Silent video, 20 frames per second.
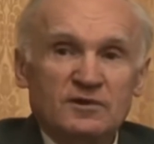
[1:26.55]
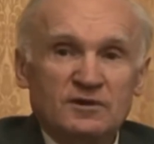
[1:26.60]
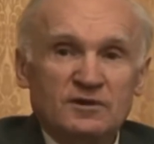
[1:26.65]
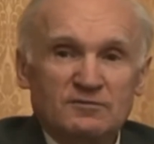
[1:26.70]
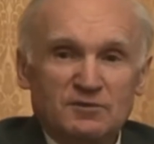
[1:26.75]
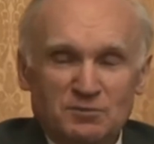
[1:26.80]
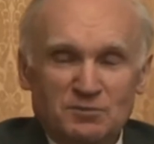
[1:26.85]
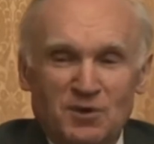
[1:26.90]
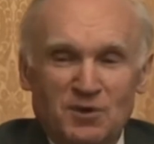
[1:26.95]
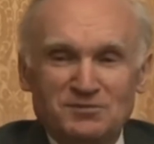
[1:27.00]

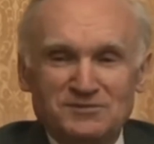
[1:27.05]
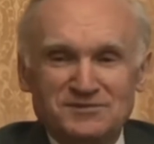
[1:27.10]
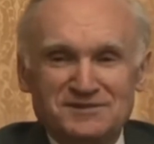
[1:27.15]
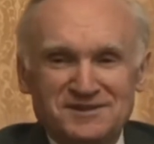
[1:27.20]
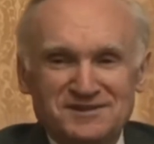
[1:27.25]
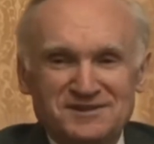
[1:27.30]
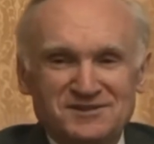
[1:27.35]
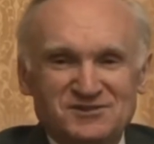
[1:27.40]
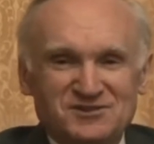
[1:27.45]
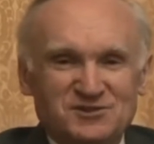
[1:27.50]
Вы помните
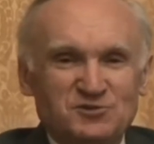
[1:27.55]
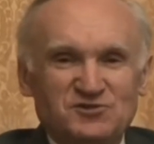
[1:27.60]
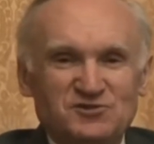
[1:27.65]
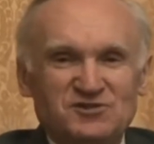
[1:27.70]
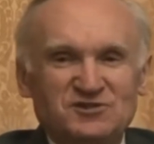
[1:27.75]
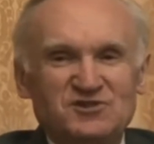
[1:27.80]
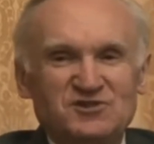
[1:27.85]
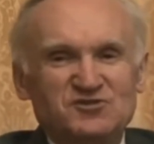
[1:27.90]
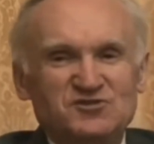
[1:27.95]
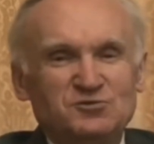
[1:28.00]
один случай,
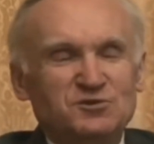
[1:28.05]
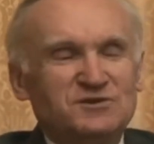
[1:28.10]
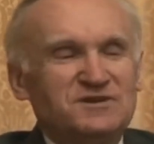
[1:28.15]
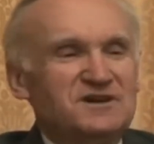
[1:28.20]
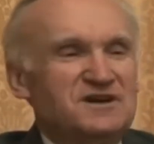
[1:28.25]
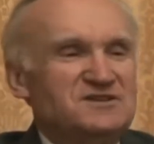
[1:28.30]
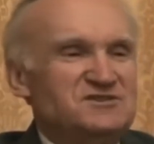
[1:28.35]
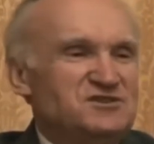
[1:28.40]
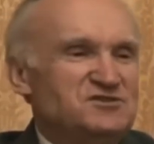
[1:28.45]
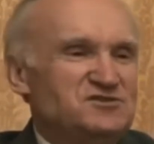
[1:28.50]
до чего
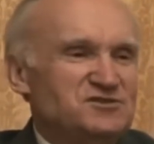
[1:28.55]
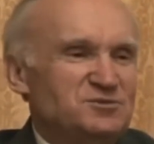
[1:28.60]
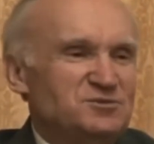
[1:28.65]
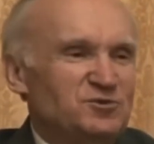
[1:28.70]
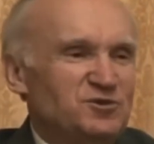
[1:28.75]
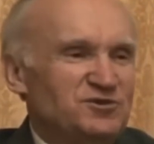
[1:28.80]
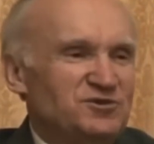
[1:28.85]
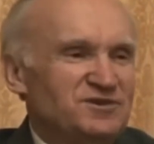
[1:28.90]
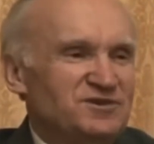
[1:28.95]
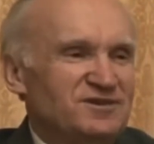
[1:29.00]
докатиться
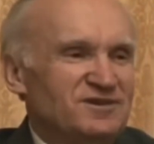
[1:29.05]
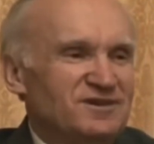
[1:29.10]
можно?